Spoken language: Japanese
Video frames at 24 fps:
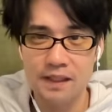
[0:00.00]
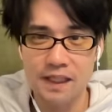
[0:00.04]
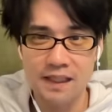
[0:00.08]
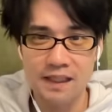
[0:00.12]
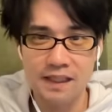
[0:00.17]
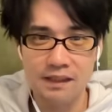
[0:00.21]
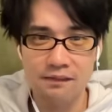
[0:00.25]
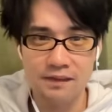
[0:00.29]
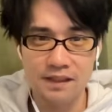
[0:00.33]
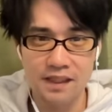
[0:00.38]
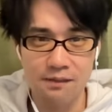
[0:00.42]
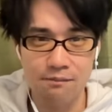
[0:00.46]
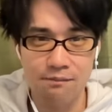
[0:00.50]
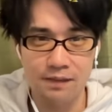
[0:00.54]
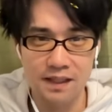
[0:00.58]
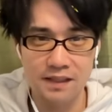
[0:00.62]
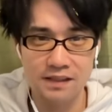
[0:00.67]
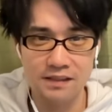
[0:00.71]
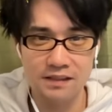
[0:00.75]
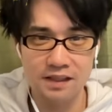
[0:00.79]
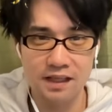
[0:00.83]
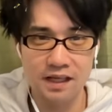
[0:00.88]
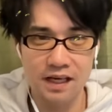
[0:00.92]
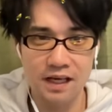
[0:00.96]
やってきました。
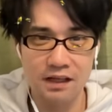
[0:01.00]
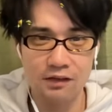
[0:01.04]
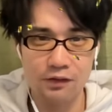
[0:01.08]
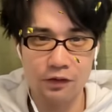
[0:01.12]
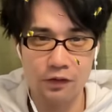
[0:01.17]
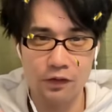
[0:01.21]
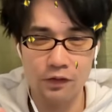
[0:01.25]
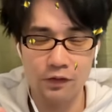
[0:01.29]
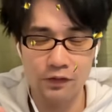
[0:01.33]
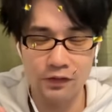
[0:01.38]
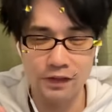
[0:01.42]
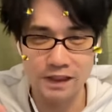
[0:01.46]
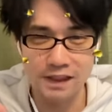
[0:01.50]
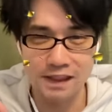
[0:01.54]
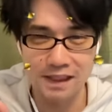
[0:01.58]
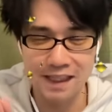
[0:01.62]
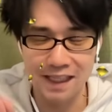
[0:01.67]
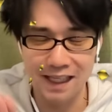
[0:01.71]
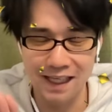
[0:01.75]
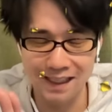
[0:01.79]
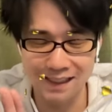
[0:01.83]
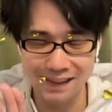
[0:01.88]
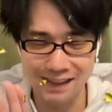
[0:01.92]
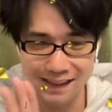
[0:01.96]
パズドラのお時
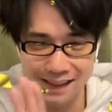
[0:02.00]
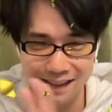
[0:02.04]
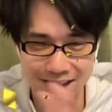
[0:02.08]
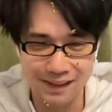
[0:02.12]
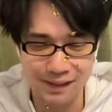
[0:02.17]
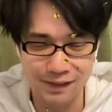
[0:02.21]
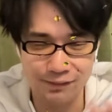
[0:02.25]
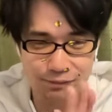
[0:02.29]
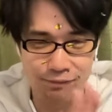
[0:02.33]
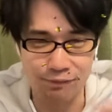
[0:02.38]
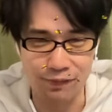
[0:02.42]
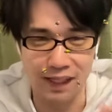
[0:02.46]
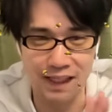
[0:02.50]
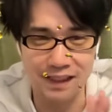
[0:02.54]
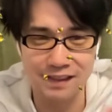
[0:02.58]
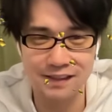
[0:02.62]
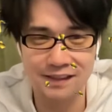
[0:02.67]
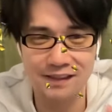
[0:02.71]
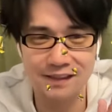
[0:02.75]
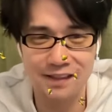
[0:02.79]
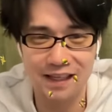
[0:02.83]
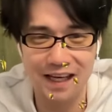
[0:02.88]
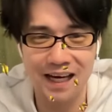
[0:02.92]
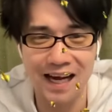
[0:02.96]
間です。
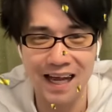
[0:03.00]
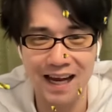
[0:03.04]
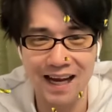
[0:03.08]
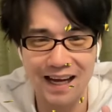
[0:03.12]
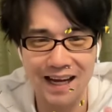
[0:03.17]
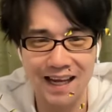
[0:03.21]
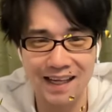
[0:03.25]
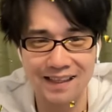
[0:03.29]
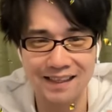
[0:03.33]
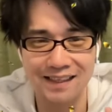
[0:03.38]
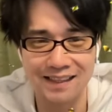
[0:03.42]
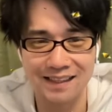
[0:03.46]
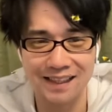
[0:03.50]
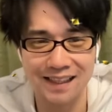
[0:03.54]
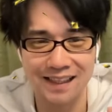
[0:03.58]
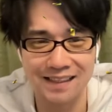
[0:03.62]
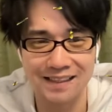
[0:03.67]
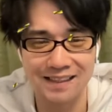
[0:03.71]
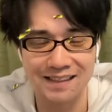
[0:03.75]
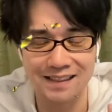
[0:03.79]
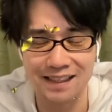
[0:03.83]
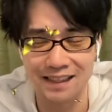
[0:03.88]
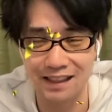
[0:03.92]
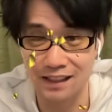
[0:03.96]
パズドララになっ
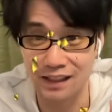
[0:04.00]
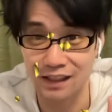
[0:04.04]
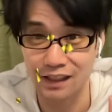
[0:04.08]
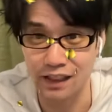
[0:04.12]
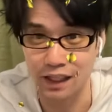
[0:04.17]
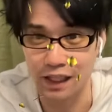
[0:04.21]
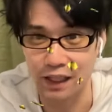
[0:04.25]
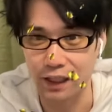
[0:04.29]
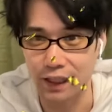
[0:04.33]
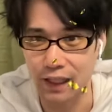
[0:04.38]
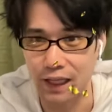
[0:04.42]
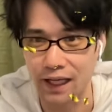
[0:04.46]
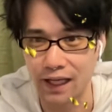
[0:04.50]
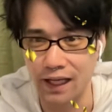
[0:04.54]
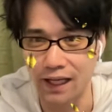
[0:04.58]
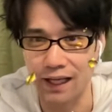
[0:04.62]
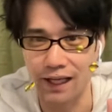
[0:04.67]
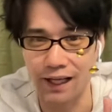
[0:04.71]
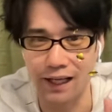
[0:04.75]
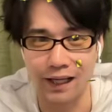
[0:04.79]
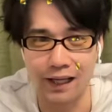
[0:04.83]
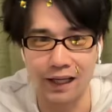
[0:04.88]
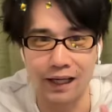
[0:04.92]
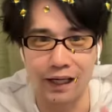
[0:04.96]
ちゃった
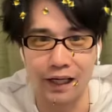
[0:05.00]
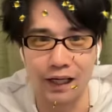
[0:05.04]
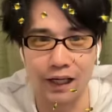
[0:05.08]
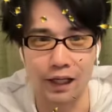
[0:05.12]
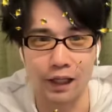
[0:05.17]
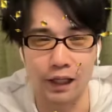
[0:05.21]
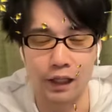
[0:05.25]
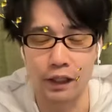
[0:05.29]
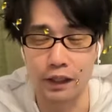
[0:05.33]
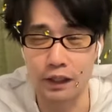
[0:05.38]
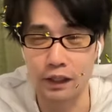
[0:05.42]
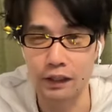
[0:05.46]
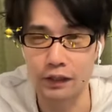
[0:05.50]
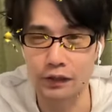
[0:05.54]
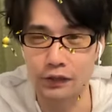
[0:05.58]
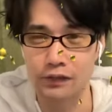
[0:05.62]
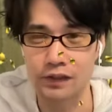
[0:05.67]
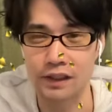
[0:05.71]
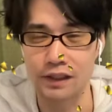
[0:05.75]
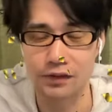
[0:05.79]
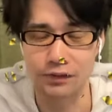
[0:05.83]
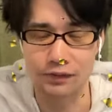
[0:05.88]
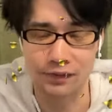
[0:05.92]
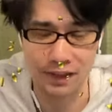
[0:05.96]
ね。お
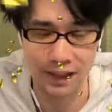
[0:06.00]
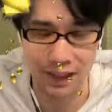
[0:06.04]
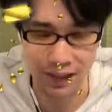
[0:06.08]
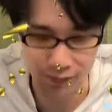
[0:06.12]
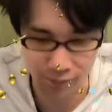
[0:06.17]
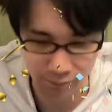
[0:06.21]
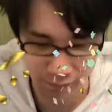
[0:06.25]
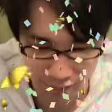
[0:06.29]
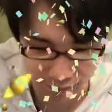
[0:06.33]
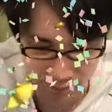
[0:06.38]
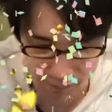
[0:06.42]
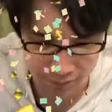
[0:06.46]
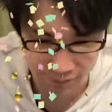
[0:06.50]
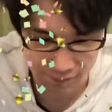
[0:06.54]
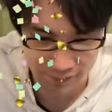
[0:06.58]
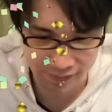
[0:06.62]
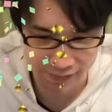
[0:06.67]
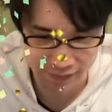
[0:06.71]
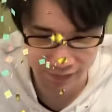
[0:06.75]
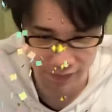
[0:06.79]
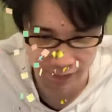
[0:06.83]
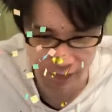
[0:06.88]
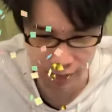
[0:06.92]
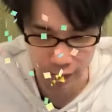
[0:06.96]
誕生日方おめでとうございま
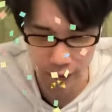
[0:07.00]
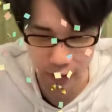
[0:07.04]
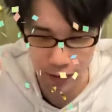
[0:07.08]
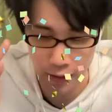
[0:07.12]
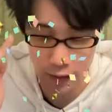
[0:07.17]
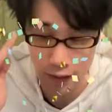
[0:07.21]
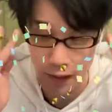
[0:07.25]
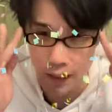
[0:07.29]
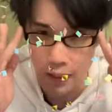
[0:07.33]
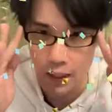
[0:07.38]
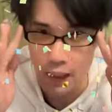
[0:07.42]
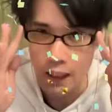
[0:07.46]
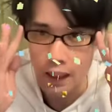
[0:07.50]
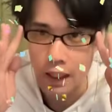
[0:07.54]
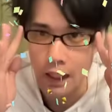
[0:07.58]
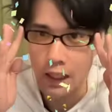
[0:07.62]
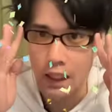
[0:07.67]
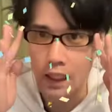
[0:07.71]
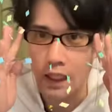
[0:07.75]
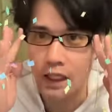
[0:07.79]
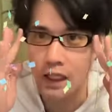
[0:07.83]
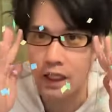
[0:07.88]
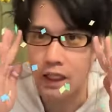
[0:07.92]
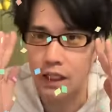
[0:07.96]
す。はい。
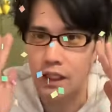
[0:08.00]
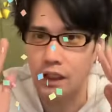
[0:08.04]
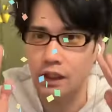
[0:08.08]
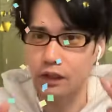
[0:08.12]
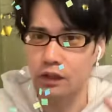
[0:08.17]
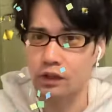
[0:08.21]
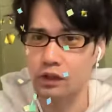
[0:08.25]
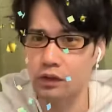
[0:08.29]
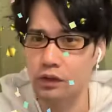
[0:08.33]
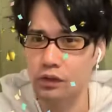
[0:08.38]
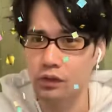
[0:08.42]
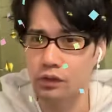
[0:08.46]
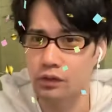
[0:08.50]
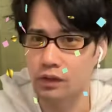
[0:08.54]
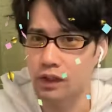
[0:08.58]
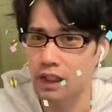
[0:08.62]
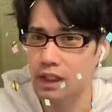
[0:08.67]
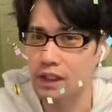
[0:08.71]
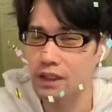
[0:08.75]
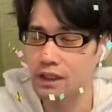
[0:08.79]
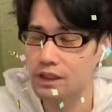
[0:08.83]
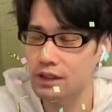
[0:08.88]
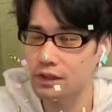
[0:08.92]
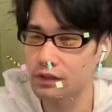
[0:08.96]
えー、ちょっと
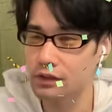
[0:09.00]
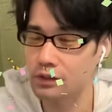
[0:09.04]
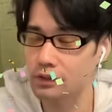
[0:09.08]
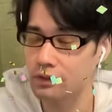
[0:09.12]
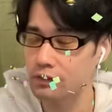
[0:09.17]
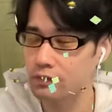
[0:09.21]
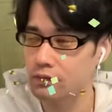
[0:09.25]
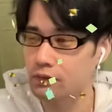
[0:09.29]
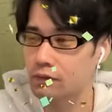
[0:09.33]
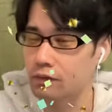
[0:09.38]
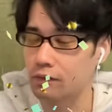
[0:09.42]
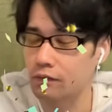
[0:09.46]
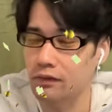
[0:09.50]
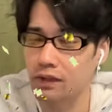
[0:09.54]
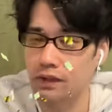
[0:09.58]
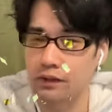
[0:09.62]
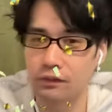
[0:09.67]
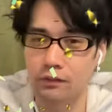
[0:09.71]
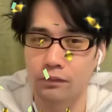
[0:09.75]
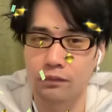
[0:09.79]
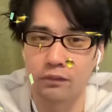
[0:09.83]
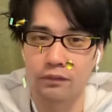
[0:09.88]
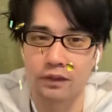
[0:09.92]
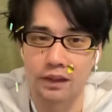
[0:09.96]
連日、ちょっと動画
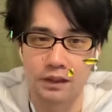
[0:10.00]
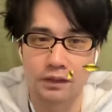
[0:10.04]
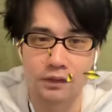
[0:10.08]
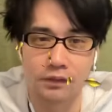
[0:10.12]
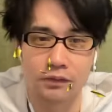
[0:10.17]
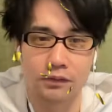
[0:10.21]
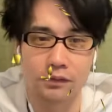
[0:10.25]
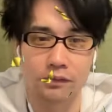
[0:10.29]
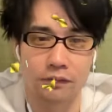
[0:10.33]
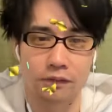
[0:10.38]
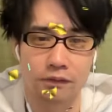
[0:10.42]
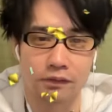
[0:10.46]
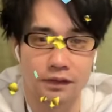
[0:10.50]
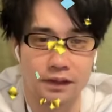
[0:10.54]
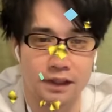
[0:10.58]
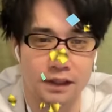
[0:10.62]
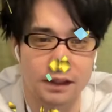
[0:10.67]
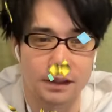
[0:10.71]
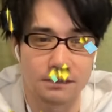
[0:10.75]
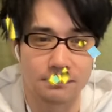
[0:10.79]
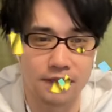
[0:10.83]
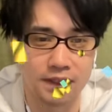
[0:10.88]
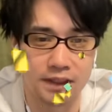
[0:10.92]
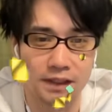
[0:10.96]
投稿ね、滞って
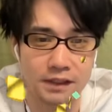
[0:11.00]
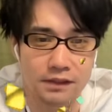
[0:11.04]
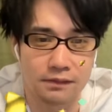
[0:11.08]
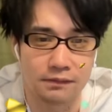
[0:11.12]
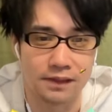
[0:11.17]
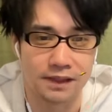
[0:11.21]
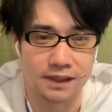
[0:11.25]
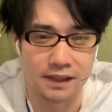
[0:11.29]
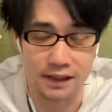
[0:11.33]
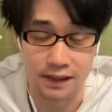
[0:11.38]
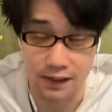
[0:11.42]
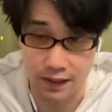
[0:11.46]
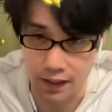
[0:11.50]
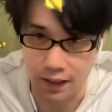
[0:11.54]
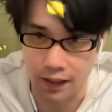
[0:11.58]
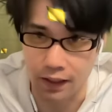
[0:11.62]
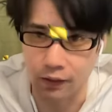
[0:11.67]
しまってすいませんね。